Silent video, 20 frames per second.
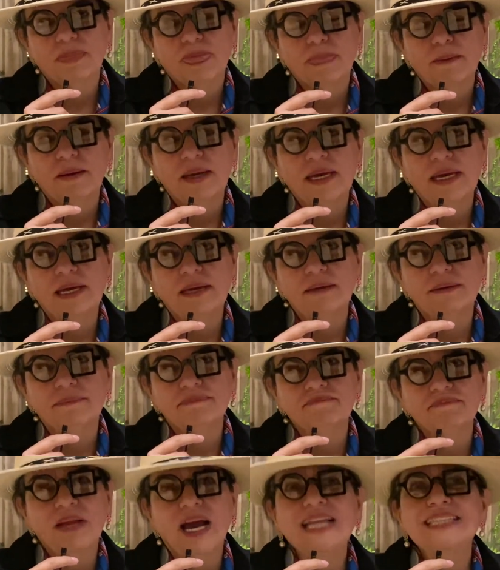Eh,
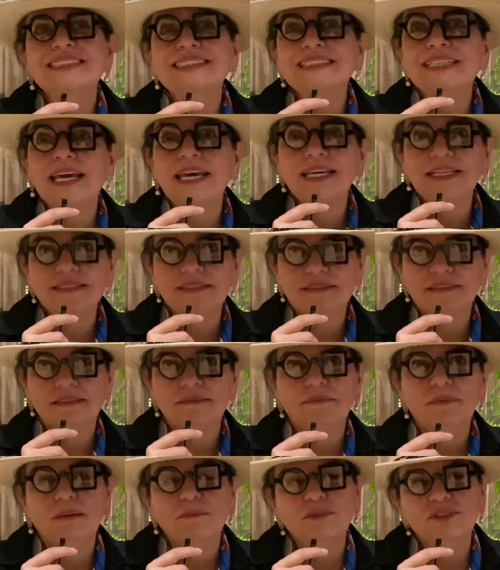al 6
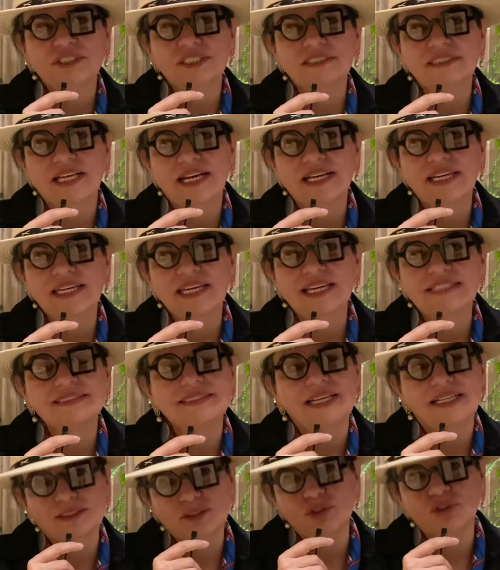vamos a estar aquí
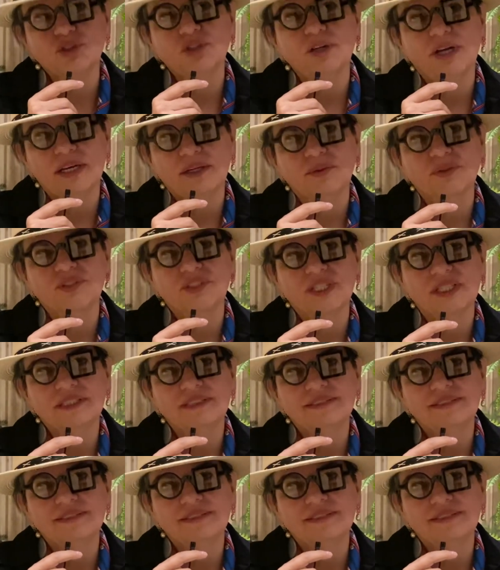hasta las 8 de la noche.